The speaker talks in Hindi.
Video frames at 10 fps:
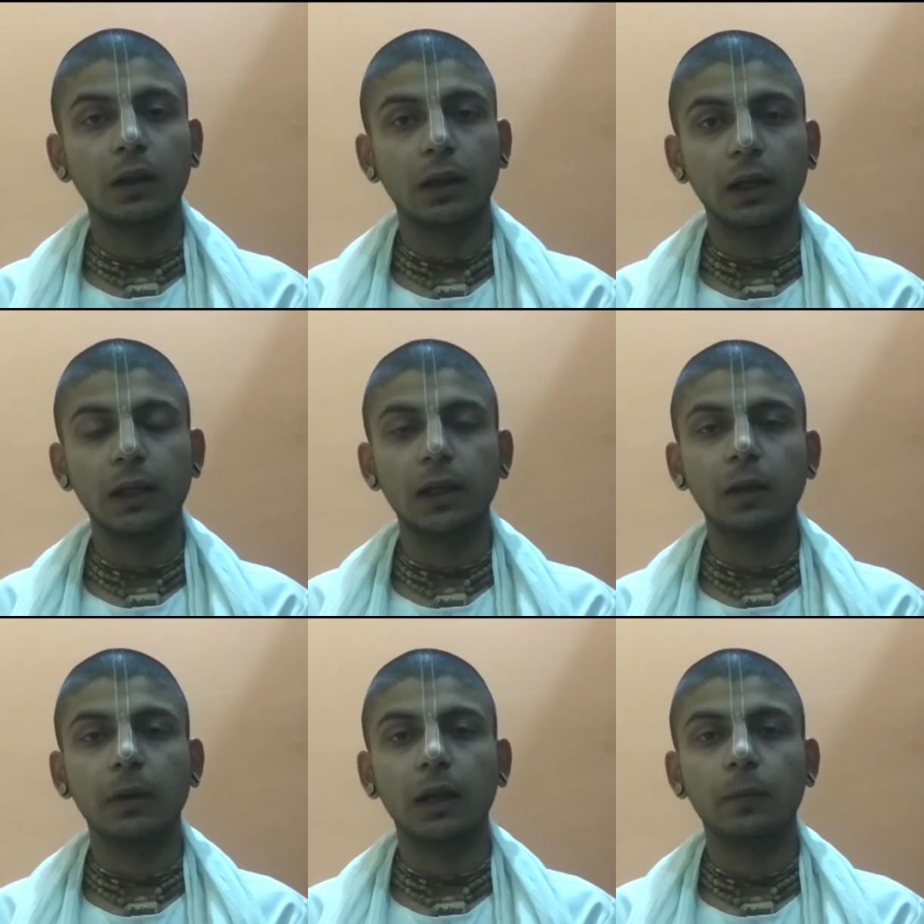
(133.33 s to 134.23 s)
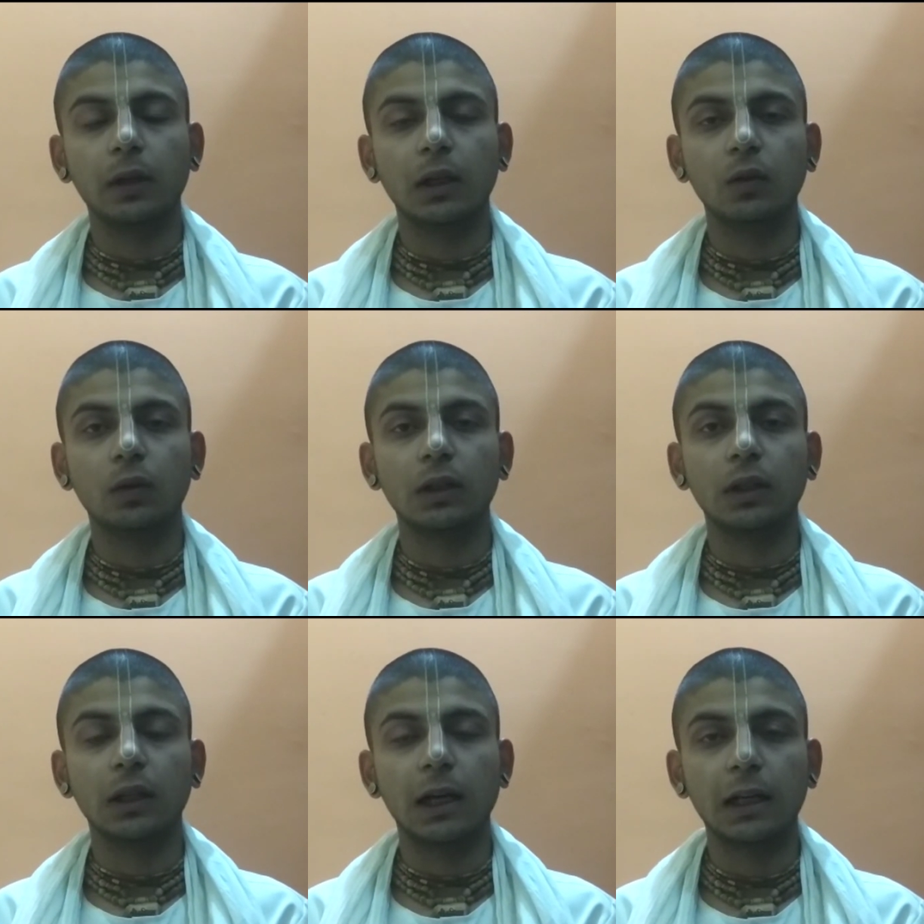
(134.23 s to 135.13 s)
रंगीली महल प्रिया जू का
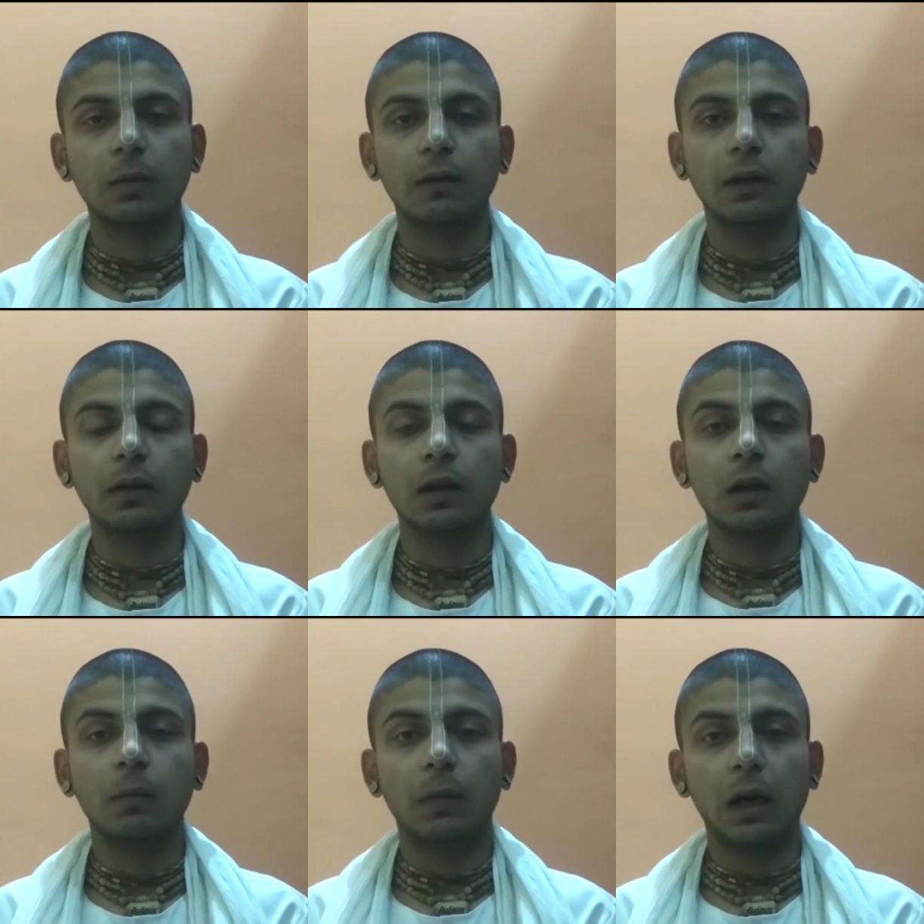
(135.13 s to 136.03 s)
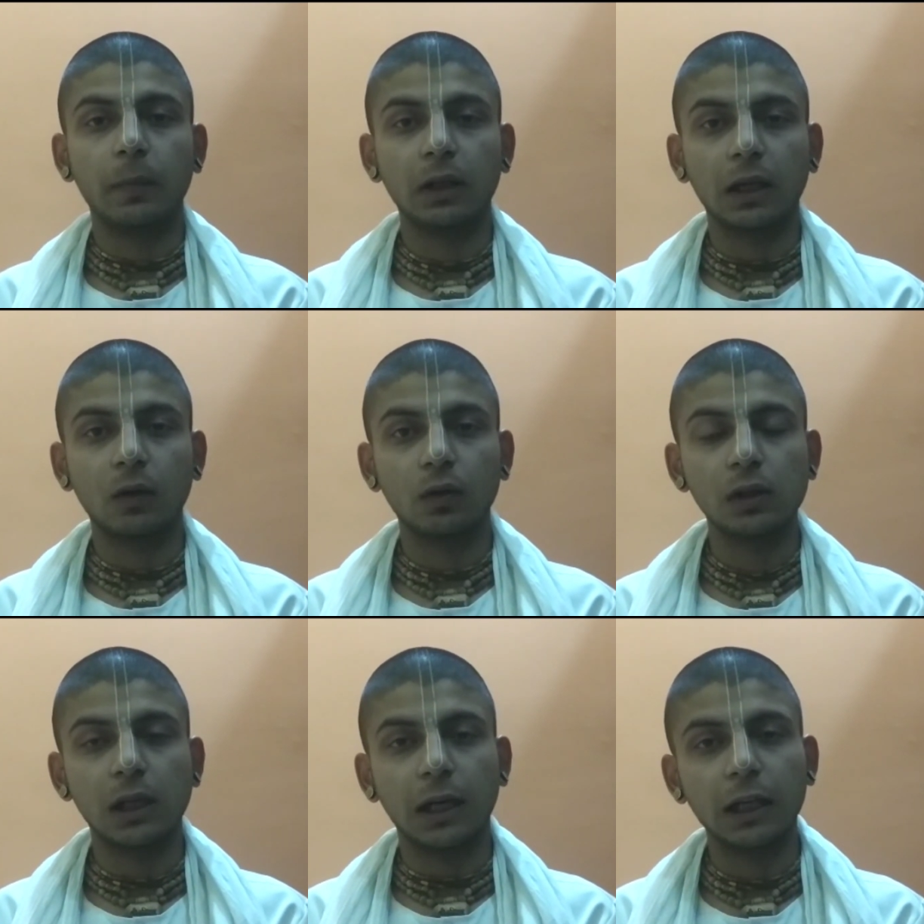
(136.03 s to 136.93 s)
श्रृंगार भवन वहाँ पे ठाकुर
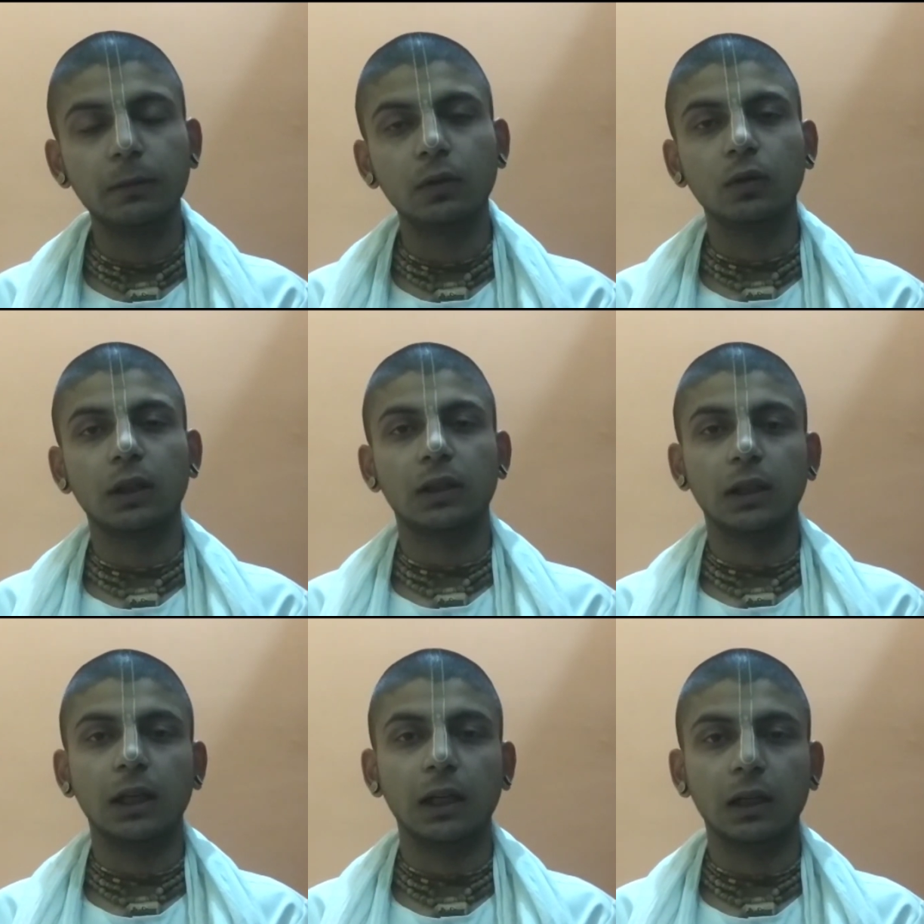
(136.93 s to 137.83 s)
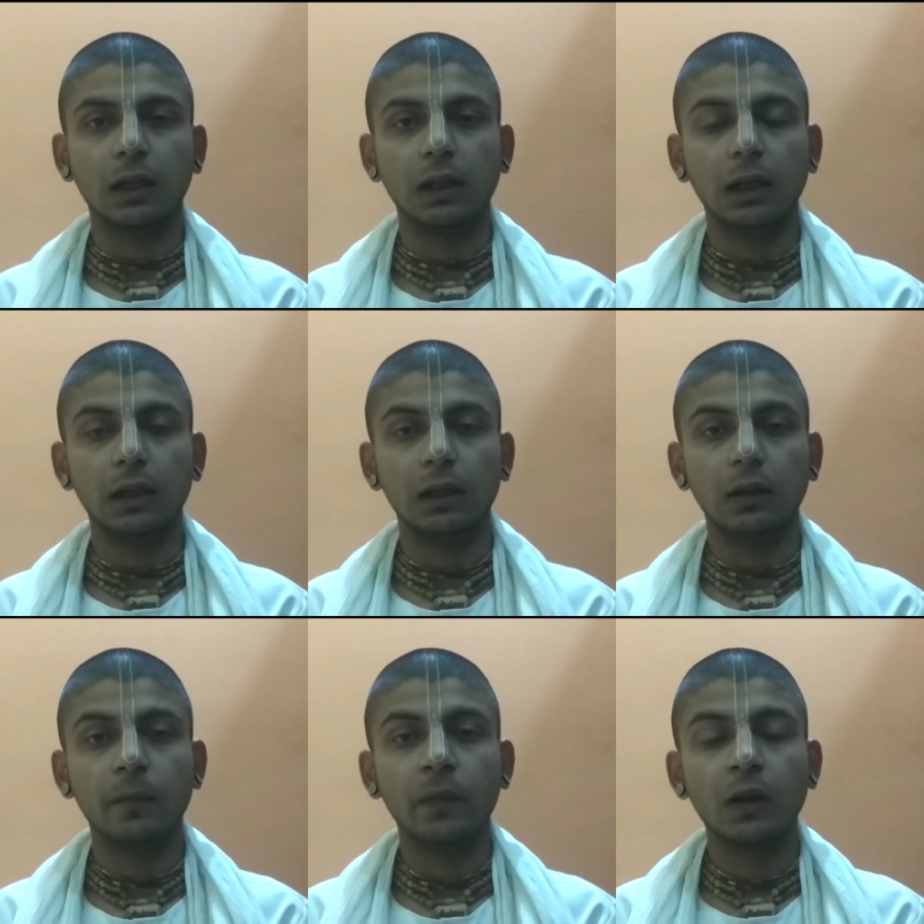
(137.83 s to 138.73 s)
जी आज भी उनका श्रृंगार करने आते
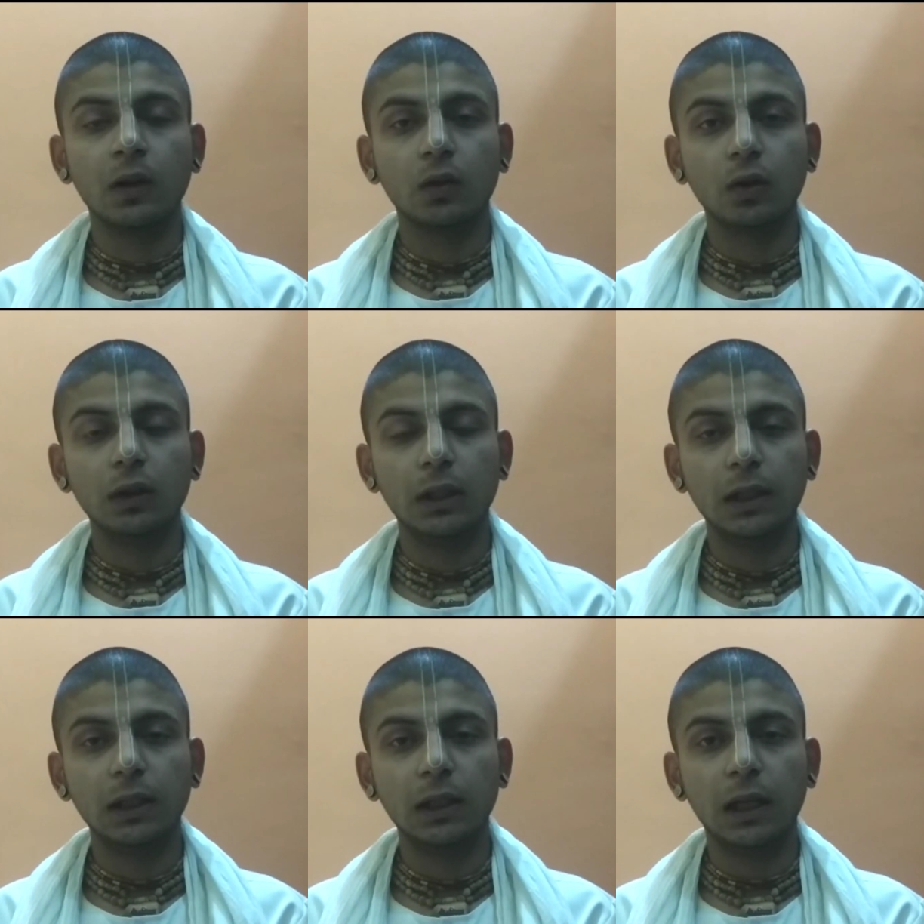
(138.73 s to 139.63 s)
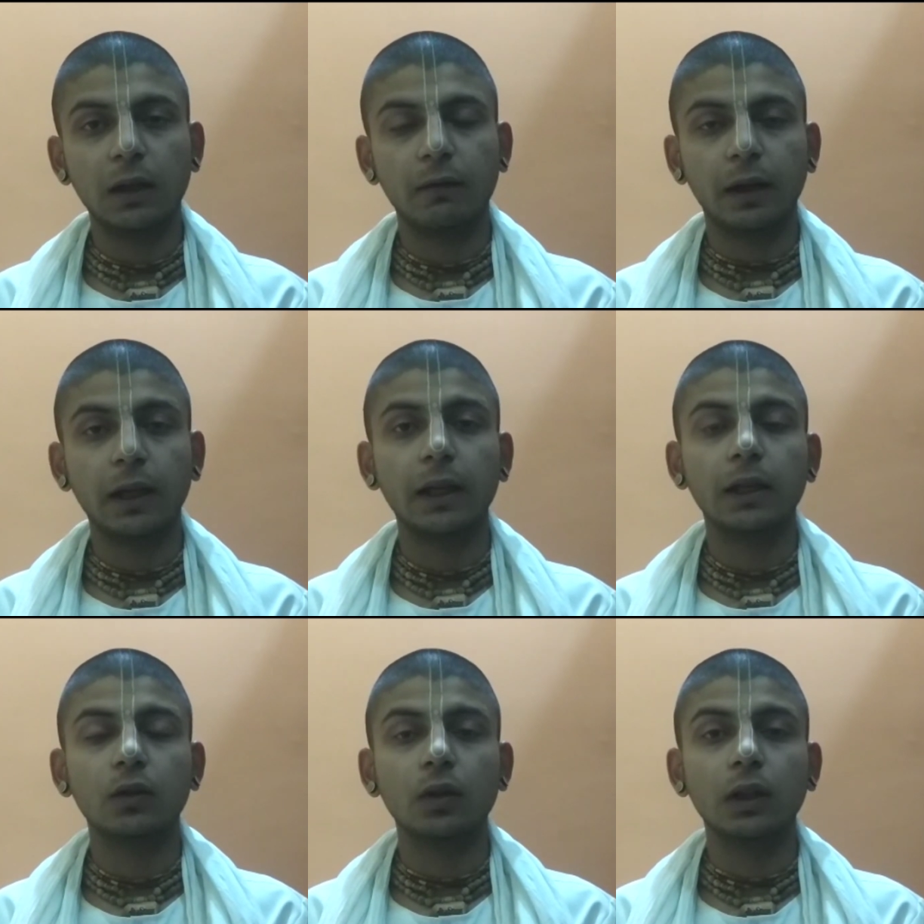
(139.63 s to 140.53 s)
हैं तो ये लीलाएं वह
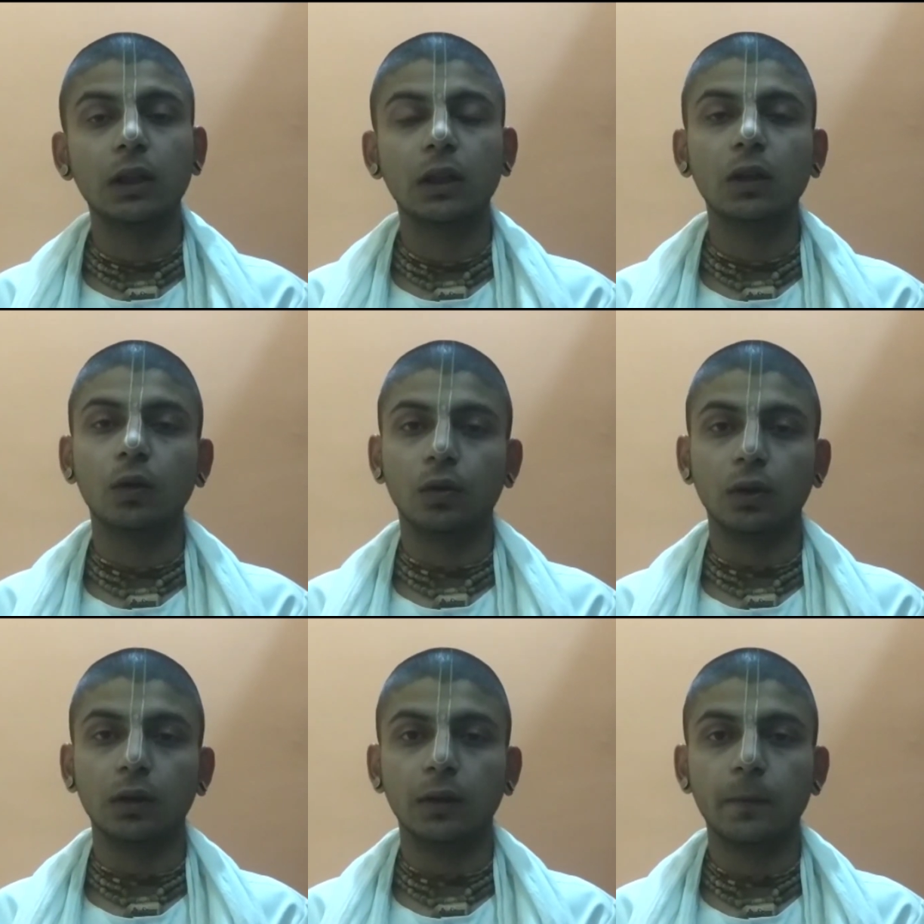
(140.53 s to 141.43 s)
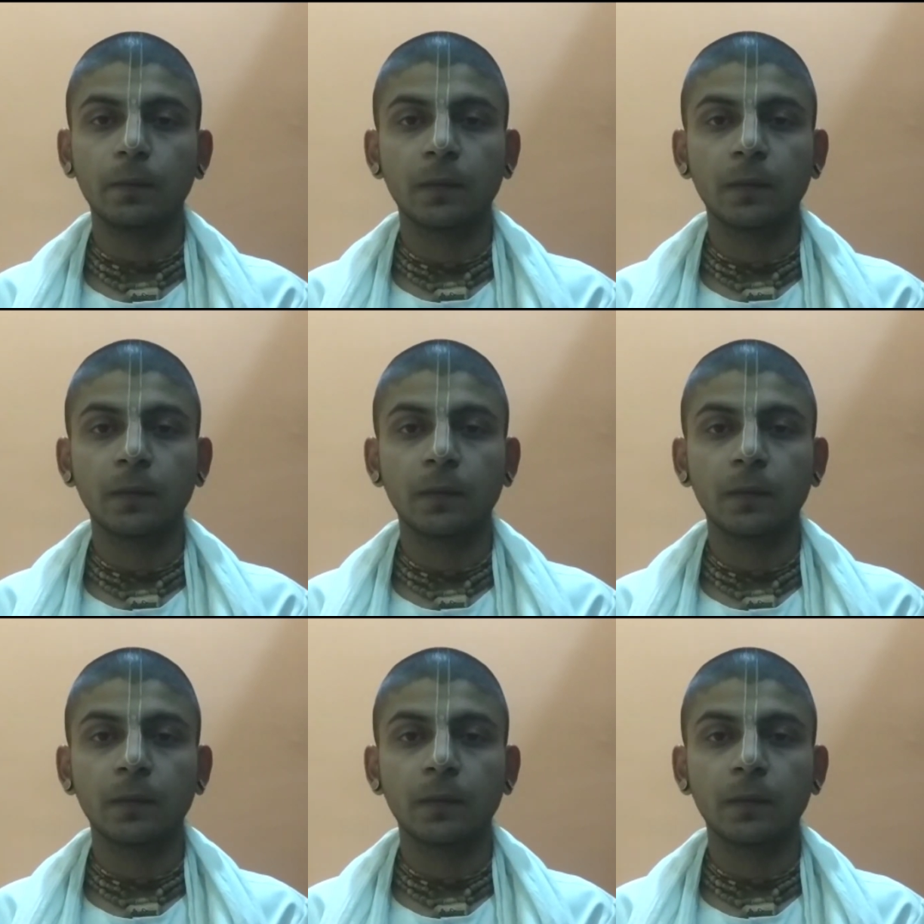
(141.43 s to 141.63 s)
हैं जो नित्य होती हैं